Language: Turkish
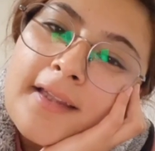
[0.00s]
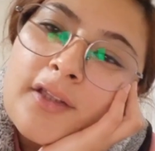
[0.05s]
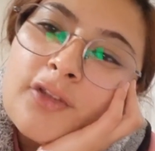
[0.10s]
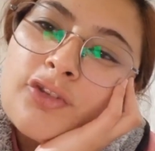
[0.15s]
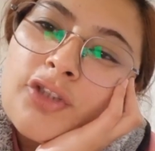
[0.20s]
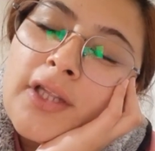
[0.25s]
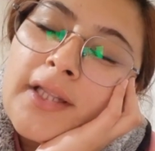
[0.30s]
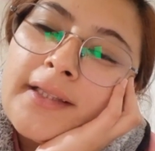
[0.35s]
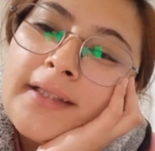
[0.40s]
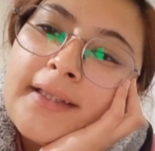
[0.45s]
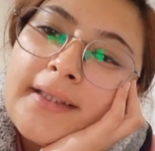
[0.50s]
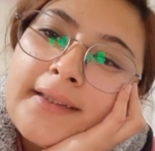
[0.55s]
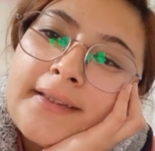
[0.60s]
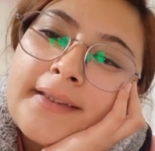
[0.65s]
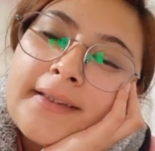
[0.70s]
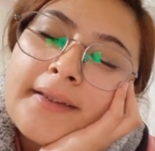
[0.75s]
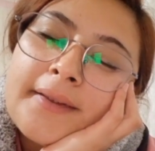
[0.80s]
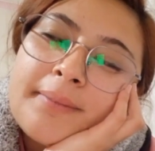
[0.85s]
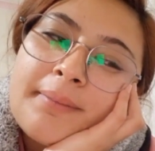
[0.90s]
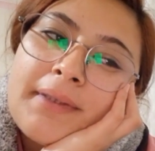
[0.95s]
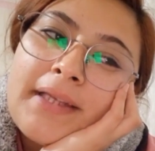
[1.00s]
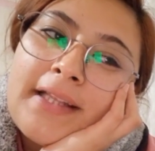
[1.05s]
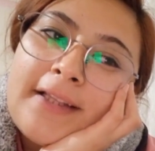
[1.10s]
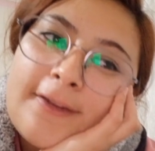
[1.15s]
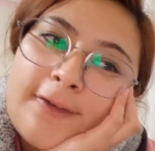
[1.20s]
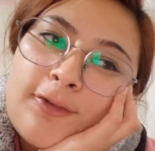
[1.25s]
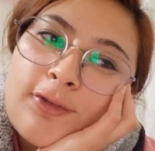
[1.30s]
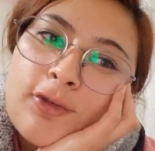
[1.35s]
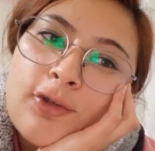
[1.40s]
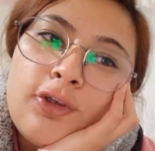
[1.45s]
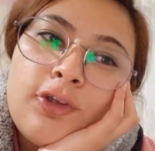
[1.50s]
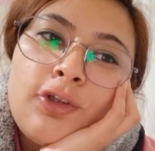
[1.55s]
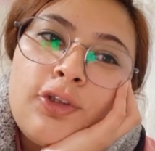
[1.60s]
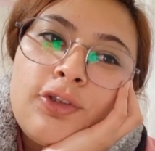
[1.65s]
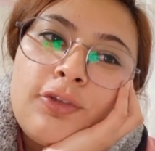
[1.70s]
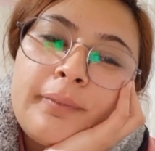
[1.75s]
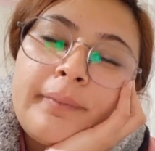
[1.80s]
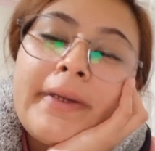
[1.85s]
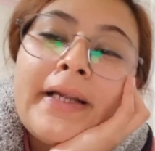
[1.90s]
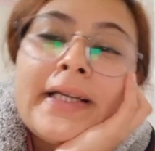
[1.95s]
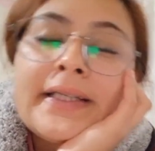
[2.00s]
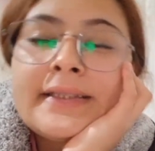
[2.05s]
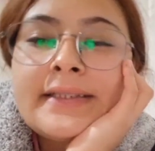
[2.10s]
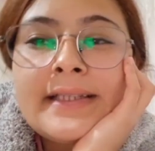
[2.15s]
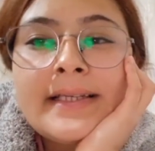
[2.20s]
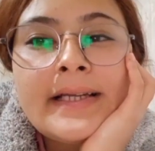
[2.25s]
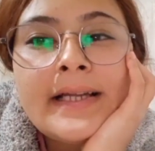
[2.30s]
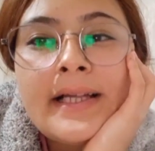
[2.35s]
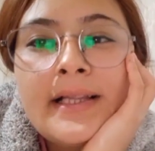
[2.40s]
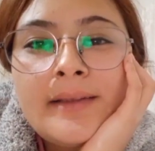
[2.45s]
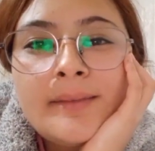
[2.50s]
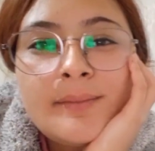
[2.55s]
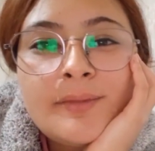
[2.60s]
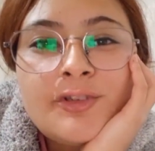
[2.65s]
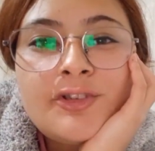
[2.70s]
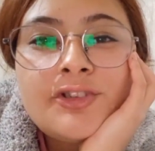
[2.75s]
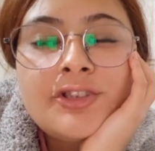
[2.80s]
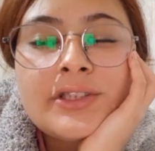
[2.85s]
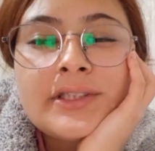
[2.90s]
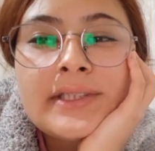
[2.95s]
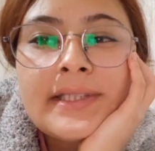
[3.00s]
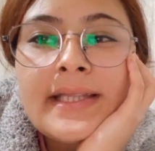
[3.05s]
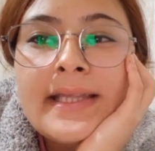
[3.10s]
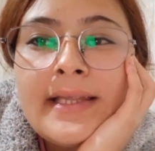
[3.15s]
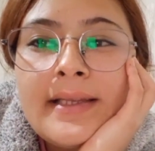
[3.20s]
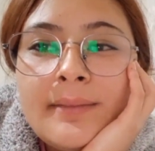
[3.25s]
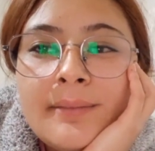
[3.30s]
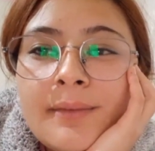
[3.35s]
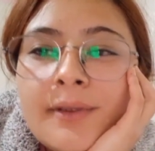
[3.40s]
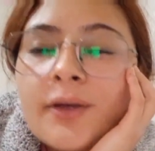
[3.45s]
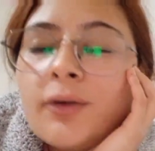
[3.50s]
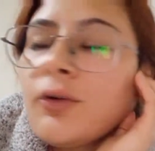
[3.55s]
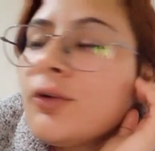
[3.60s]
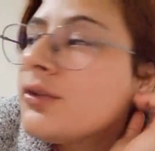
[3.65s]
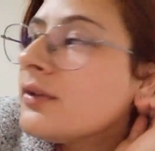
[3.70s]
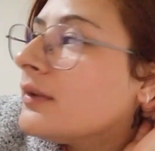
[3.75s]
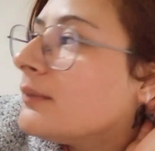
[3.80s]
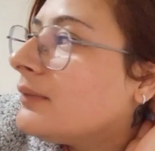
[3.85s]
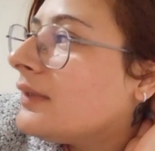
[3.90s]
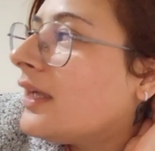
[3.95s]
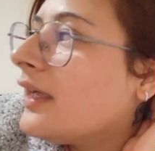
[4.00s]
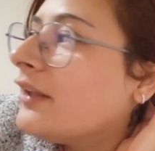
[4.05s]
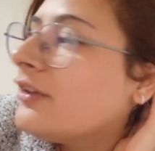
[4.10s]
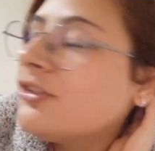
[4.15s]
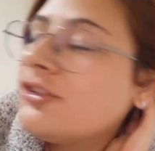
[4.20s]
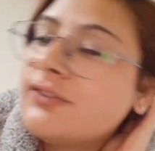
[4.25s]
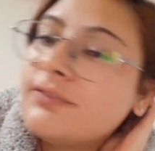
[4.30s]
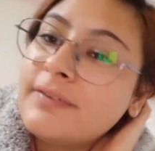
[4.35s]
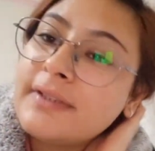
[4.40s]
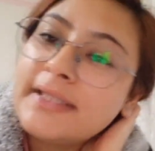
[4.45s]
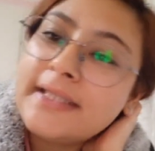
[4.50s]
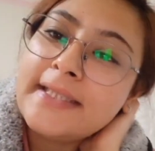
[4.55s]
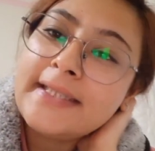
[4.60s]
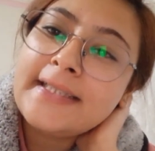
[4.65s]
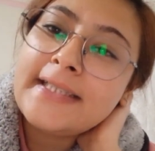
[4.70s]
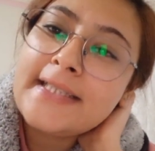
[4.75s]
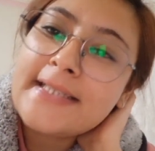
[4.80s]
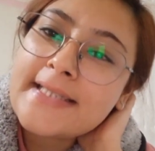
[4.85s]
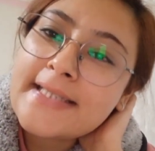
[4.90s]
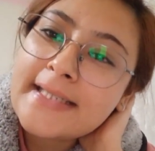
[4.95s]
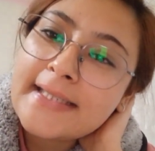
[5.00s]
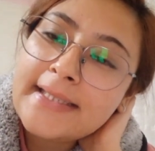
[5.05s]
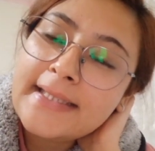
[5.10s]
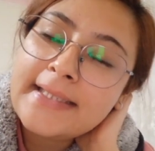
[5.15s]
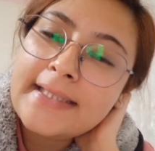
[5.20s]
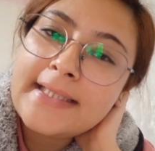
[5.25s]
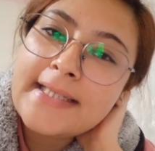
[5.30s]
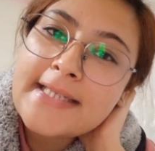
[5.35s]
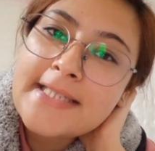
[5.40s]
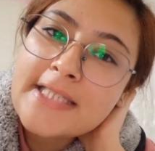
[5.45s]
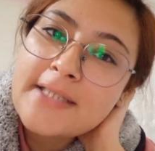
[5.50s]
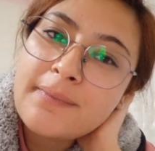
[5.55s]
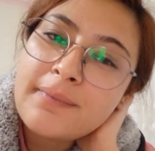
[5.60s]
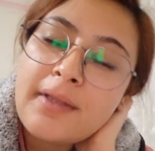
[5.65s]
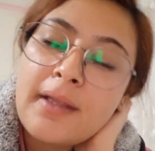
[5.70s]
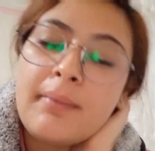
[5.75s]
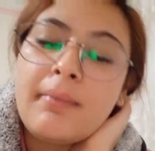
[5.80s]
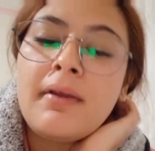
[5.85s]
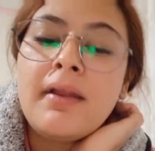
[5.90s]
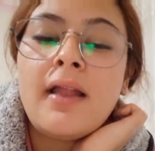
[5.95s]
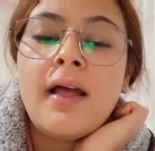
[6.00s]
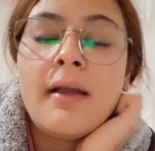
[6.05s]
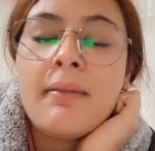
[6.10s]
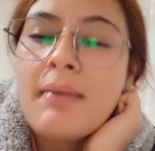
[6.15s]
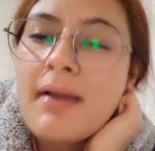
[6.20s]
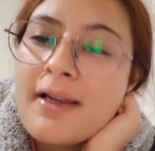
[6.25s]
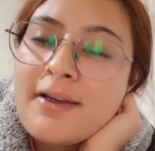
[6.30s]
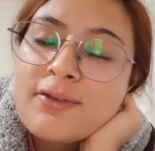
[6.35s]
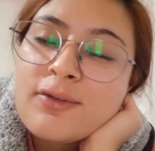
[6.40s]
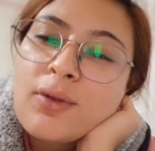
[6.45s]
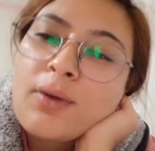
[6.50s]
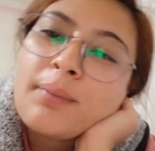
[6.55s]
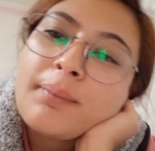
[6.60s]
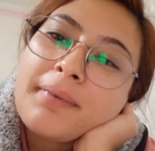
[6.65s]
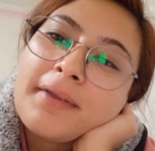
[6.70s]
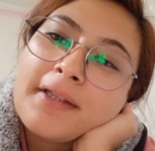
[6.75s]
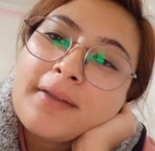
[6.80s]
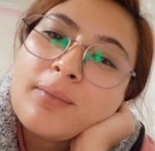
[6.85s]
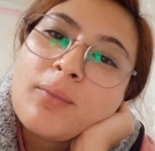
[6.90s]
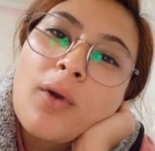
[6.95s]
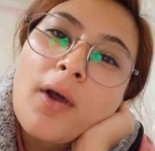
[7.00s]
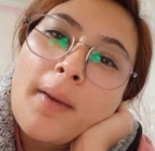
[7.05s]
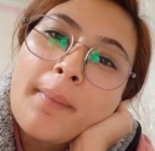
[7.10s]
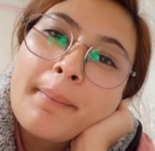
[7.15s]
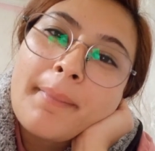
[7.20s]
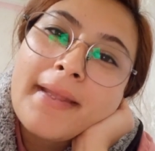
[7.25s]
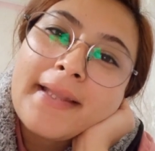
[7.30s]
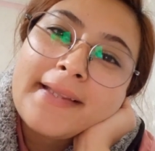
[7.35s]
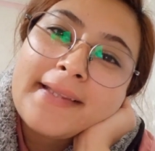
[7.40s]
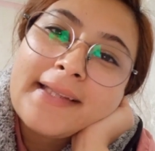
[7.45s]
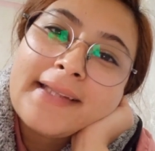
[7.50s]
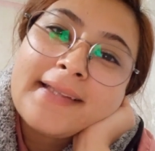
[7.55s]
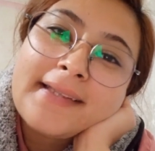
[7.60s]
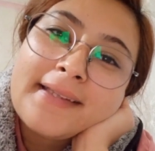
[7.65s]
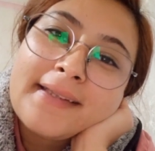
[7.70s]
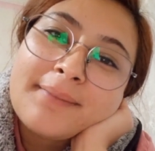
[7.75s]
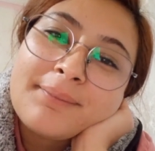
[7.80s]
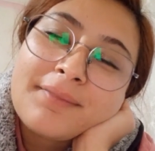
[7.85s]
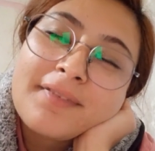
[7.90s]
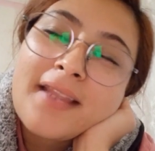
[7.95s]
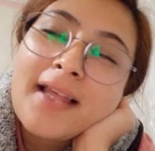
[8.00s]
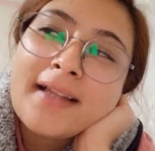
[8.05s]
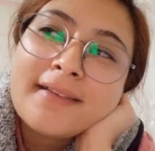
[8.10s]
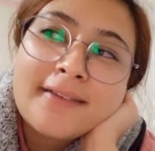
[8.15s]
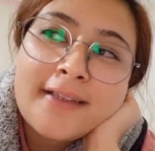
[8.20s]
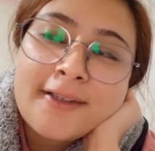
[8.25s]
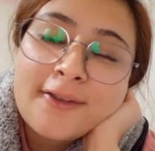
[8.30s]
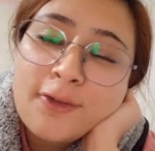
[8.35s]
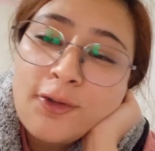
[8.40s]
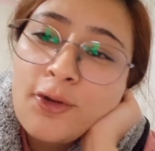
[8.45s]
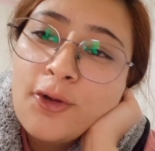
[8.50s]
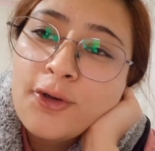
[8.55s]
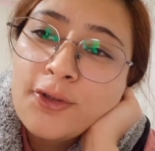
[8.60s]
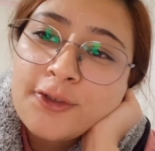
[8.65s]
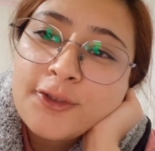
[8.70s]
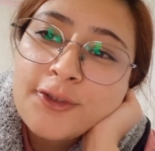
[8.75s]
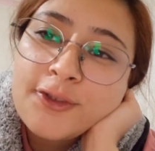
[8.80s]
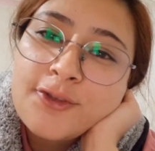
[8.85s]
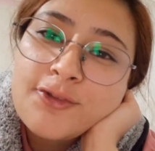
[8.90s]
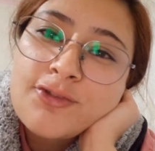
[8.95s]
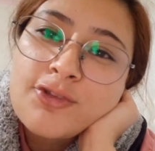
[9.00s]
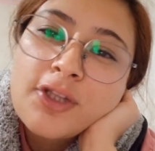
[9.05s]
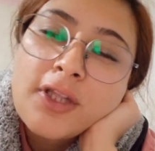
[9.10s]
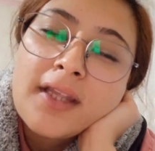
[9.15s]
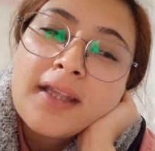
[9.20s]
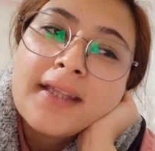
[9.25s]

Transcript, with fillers: Canlarım en son parkta kalmıştık değil mi? Orada birazcık vakit geçirdik. Eşimle beraber sohbet, muhabbet dediğim zaten gördünüz.